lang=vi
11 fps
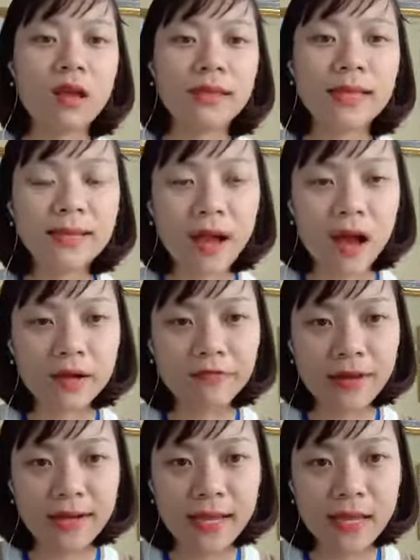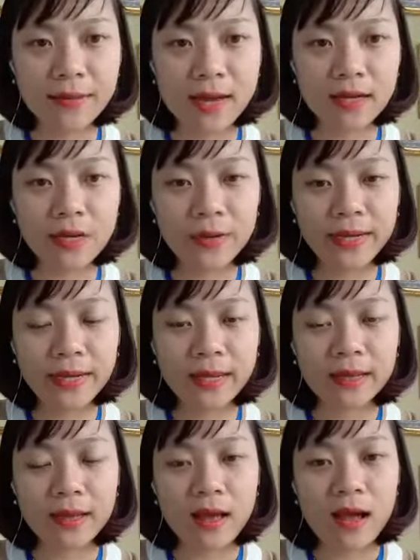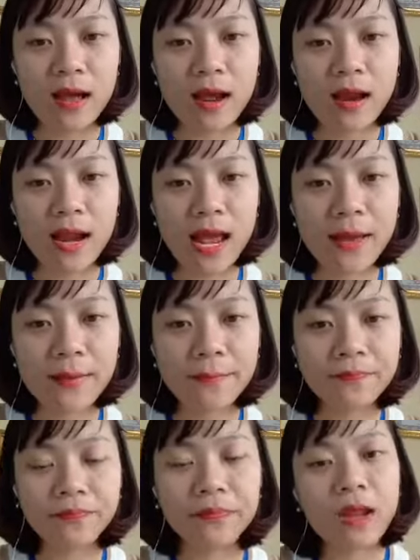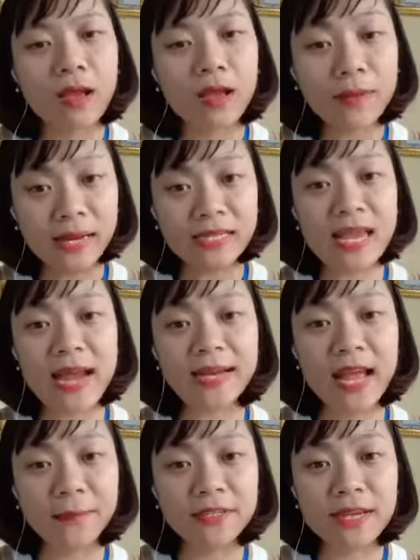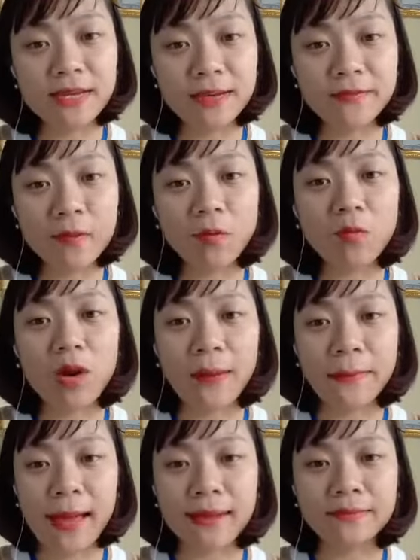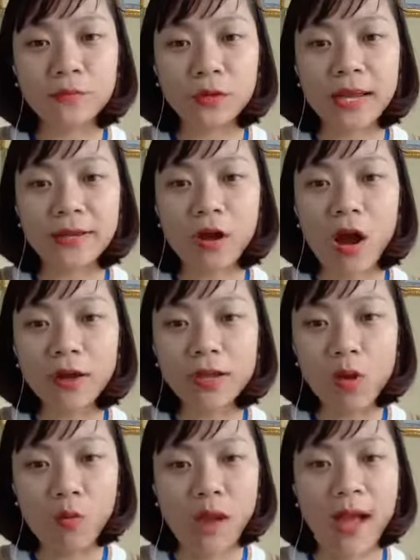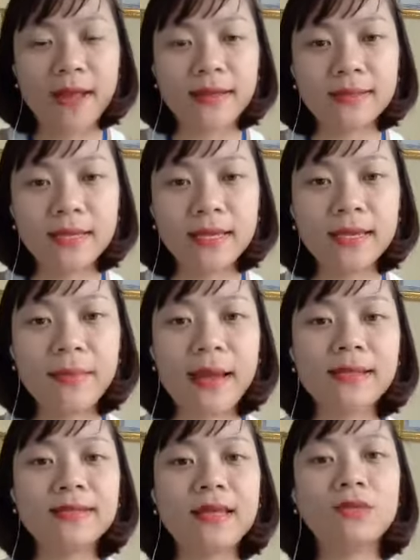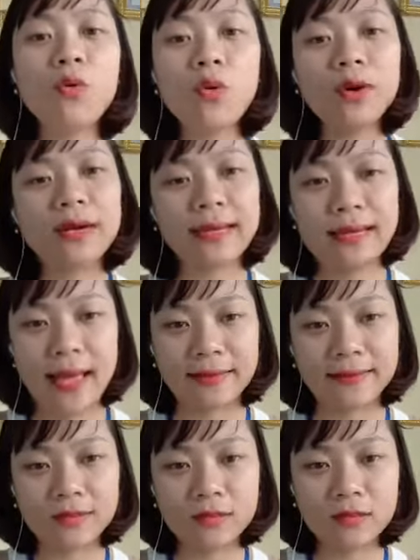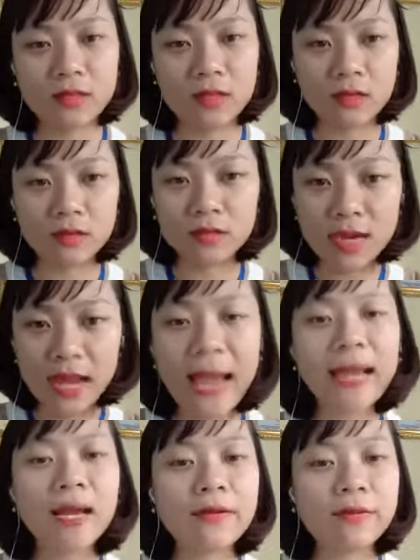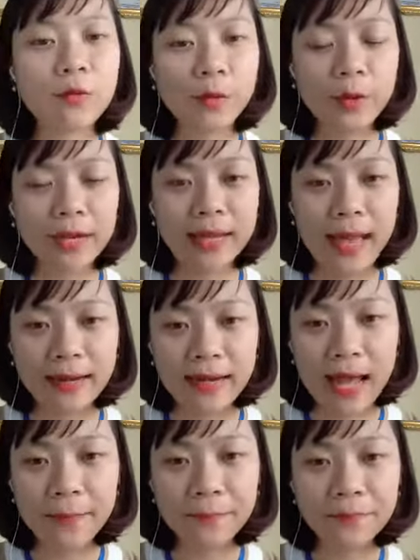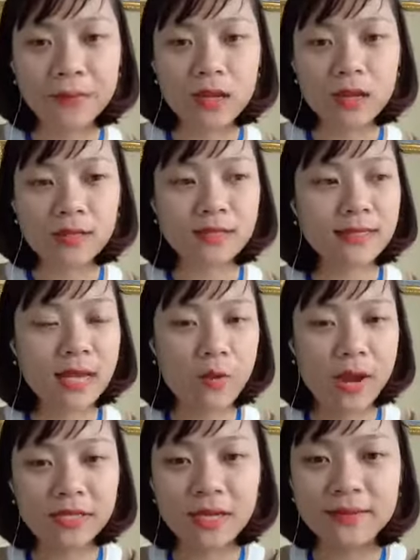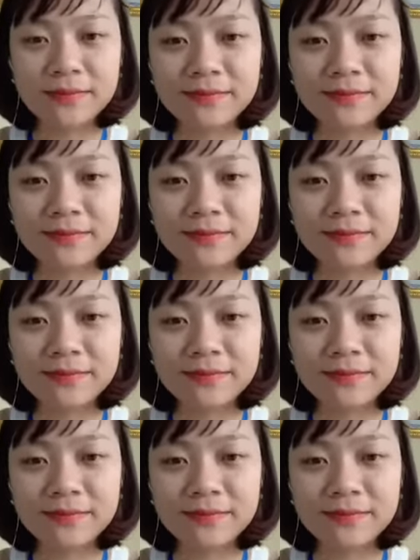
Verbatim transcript: Thế thì ở cái phần này các bạn lưu ý này là các bạn trang điểm trên nick Facebook của các bạn một cách có hiệu quả thì bạn sẽ thu hút được khách hàng. Trước hết là các bạn phải thu hút được khách hàng đã. Xin chào Hoa Trân.